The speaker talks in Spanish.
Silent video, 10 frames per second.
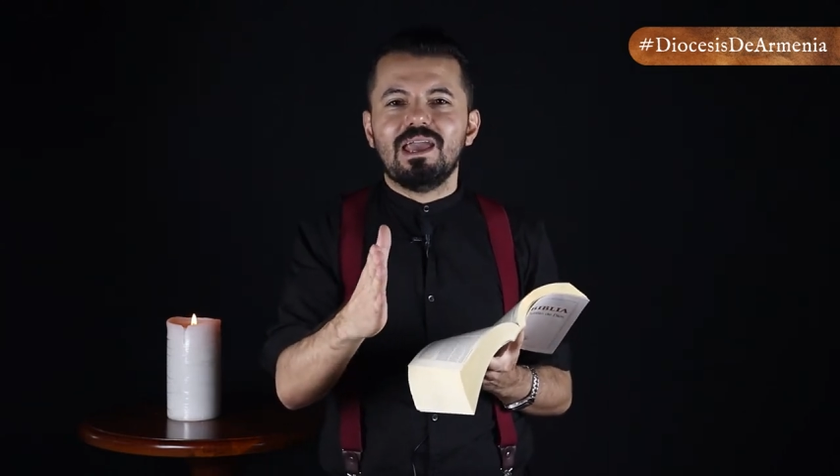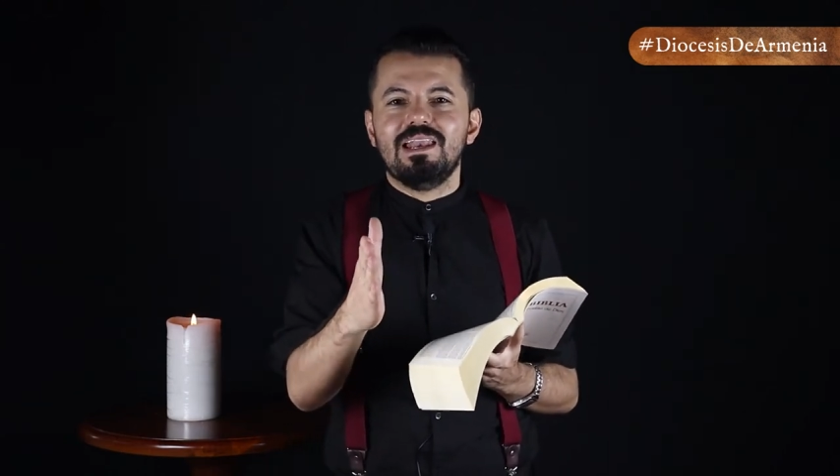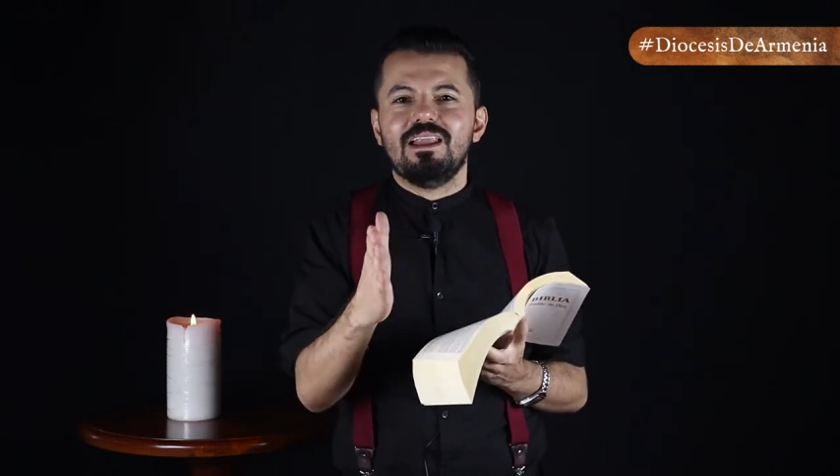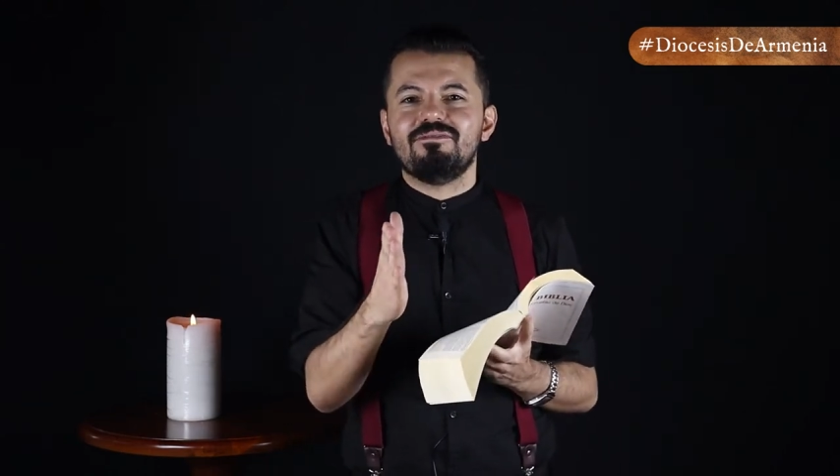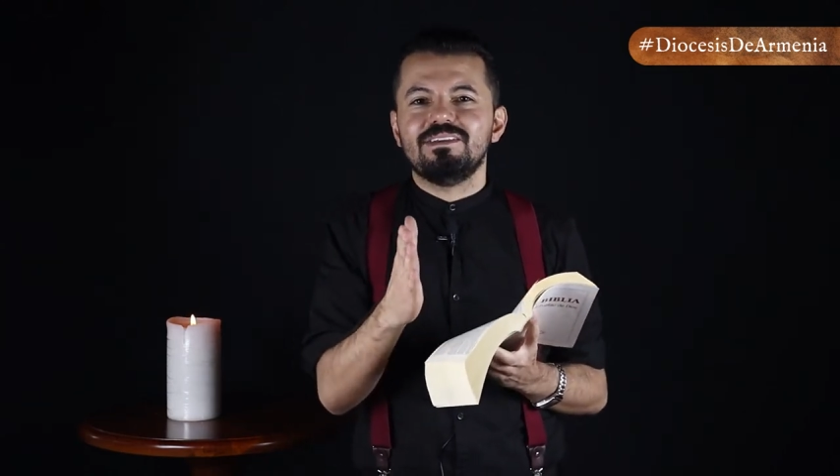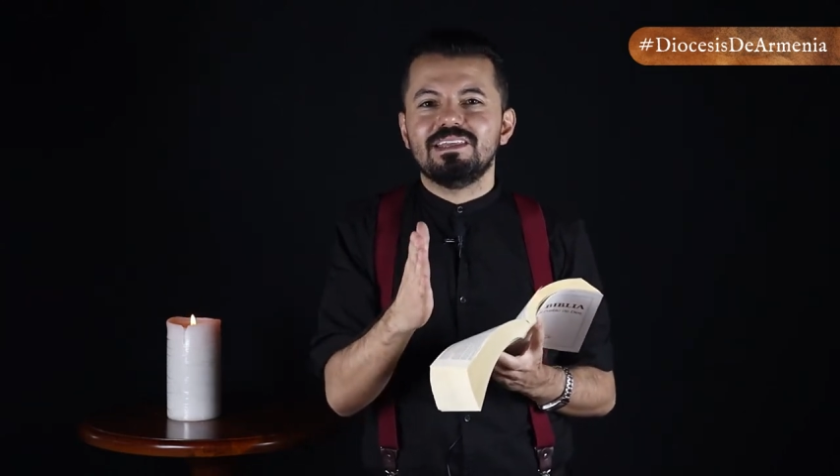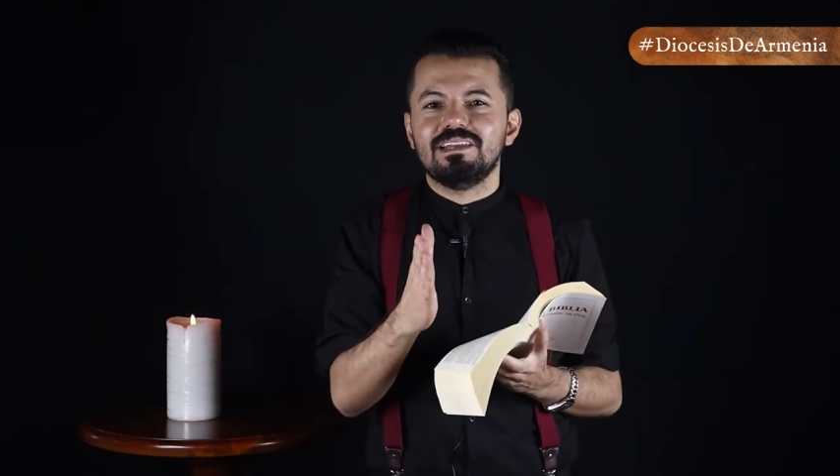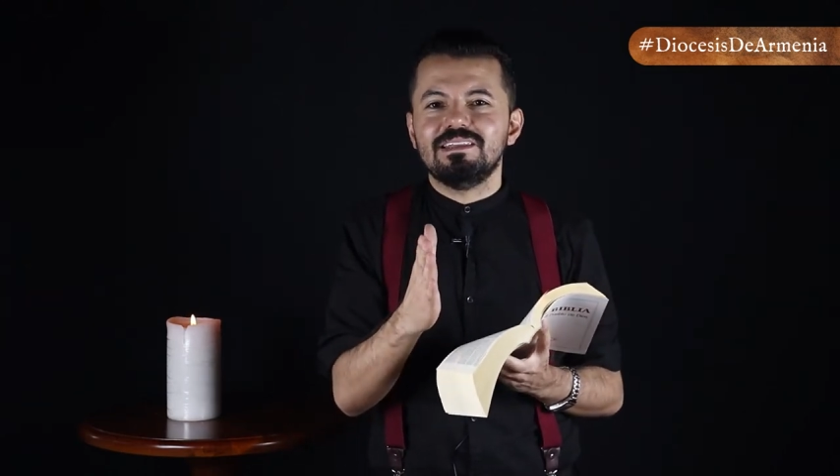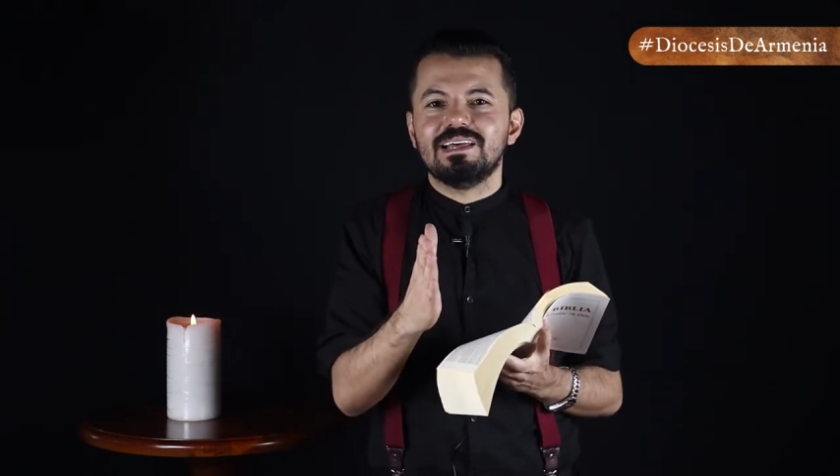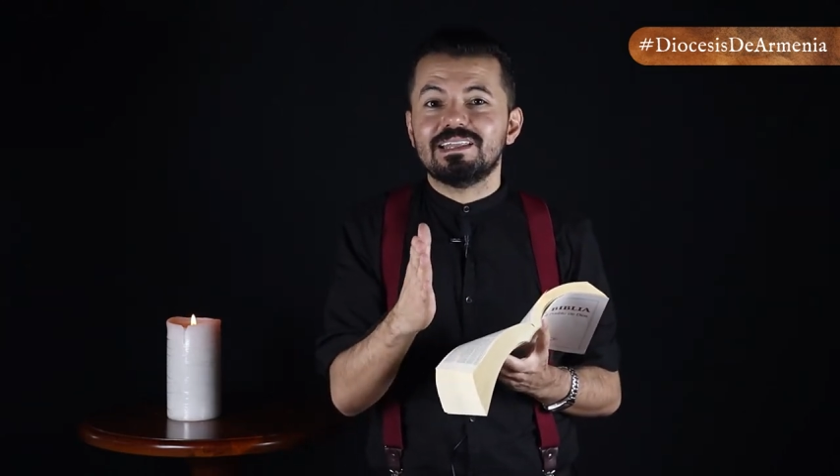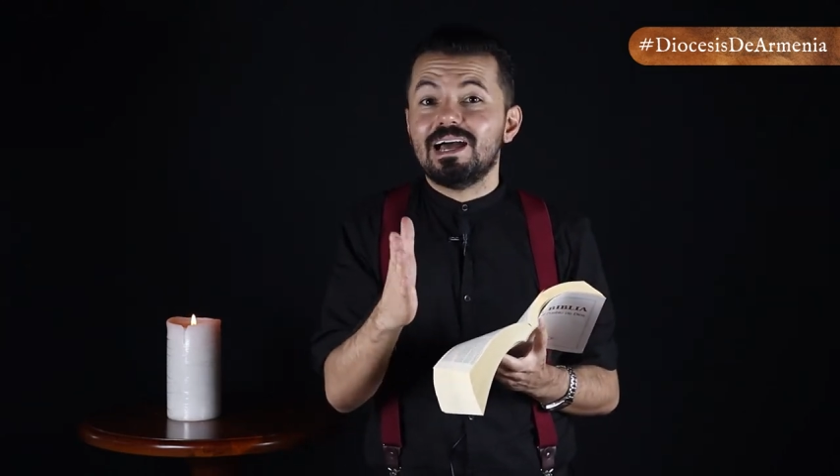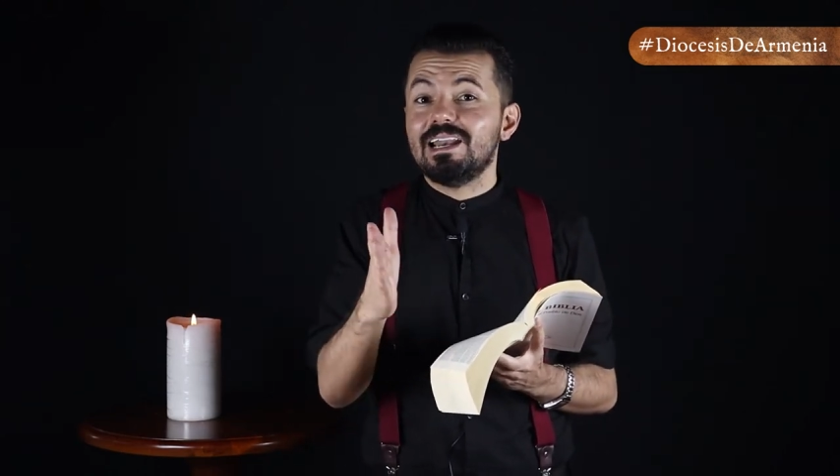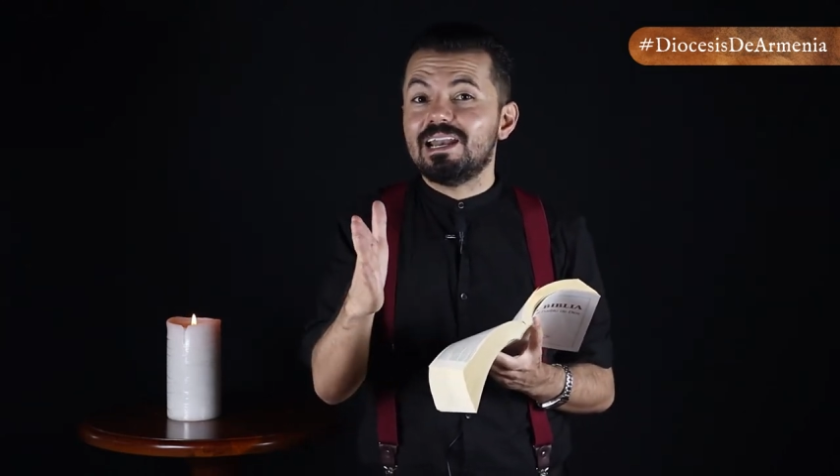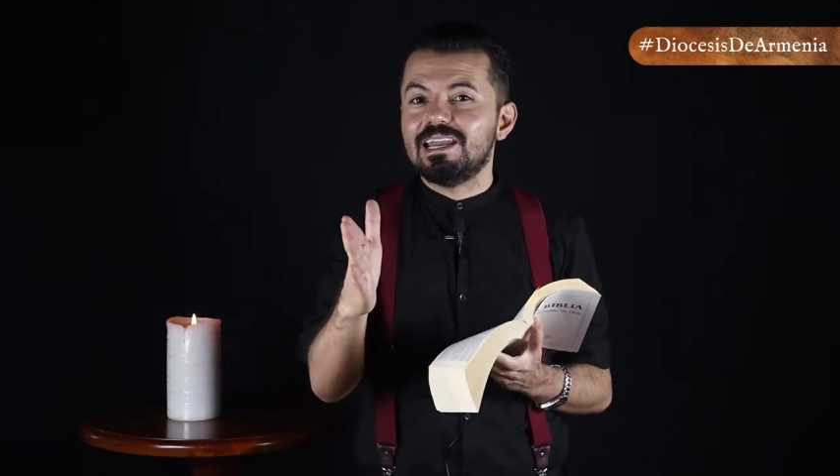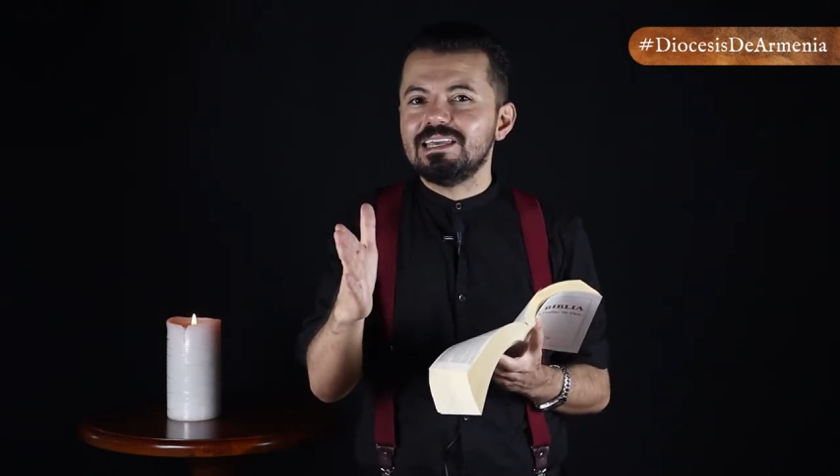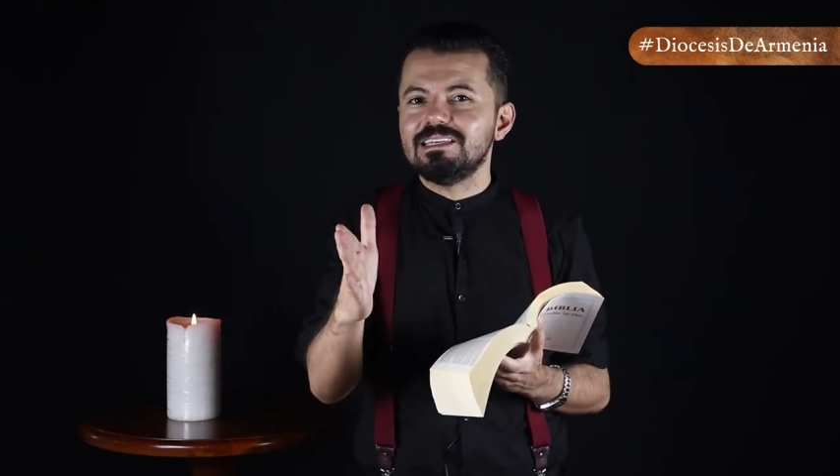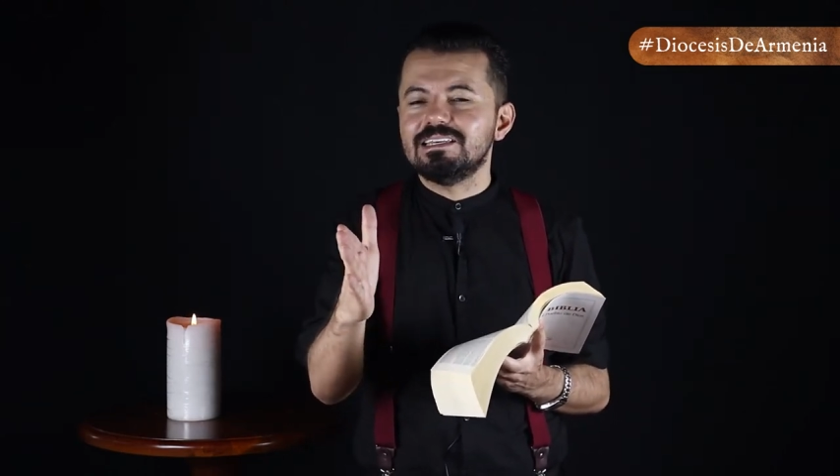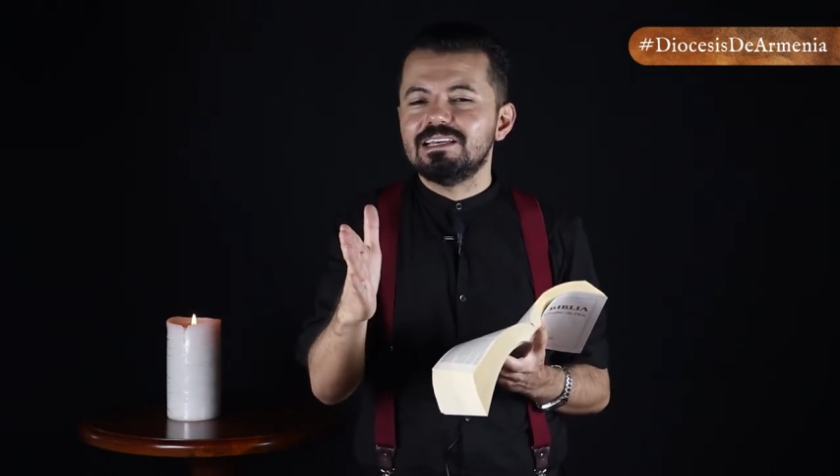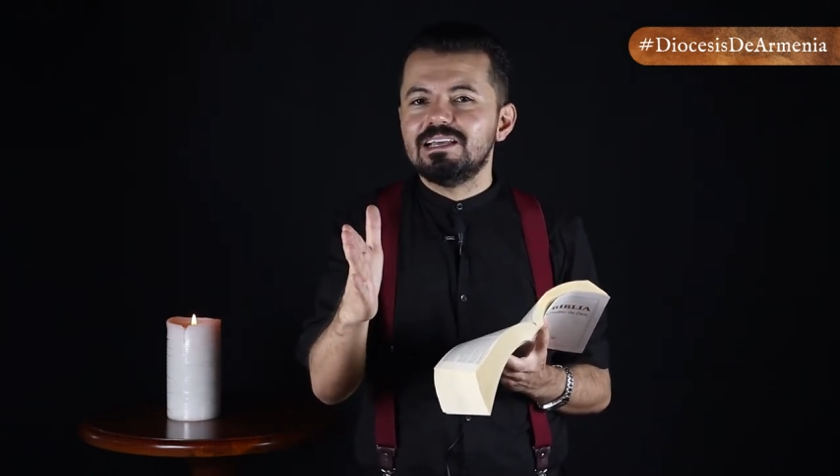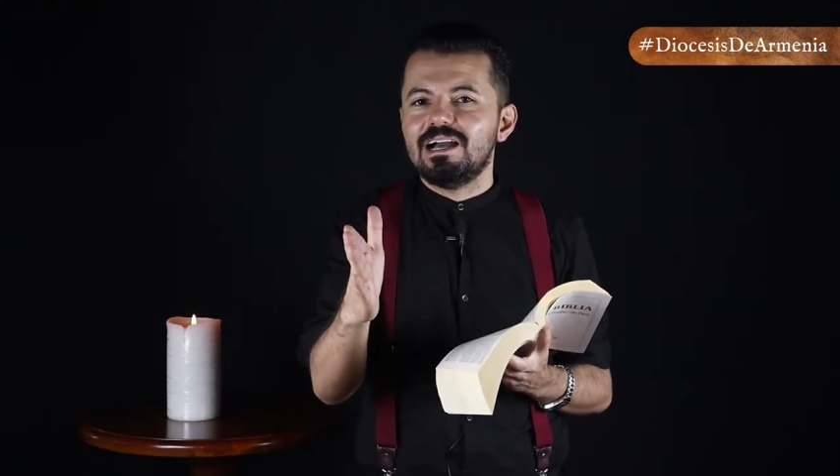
En la fidelidad a la ley,